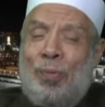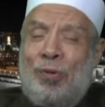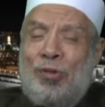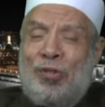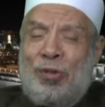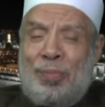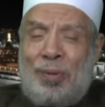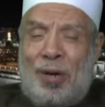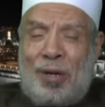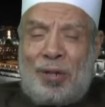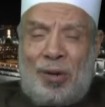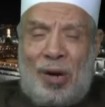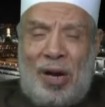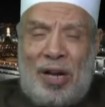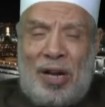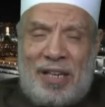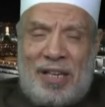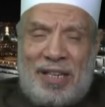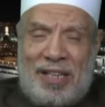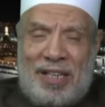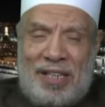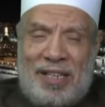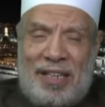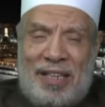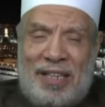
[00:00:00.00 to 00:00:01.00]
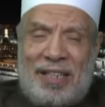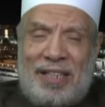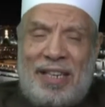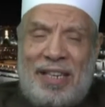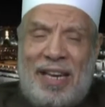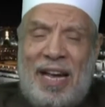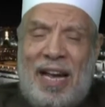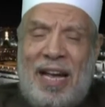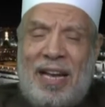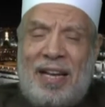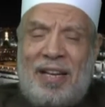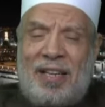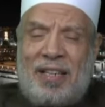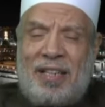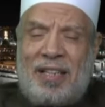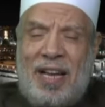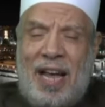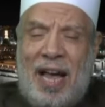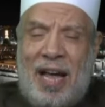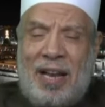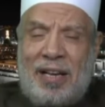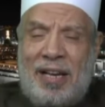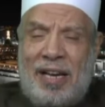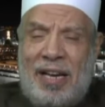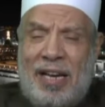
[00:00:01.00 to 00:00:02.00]
مجمع عليه عند أهل
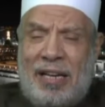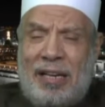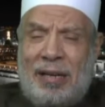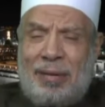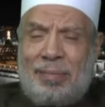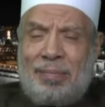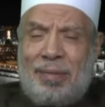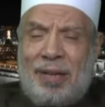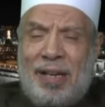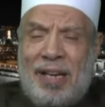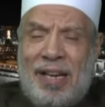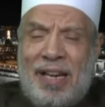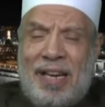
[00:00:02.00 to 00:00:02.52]
العلم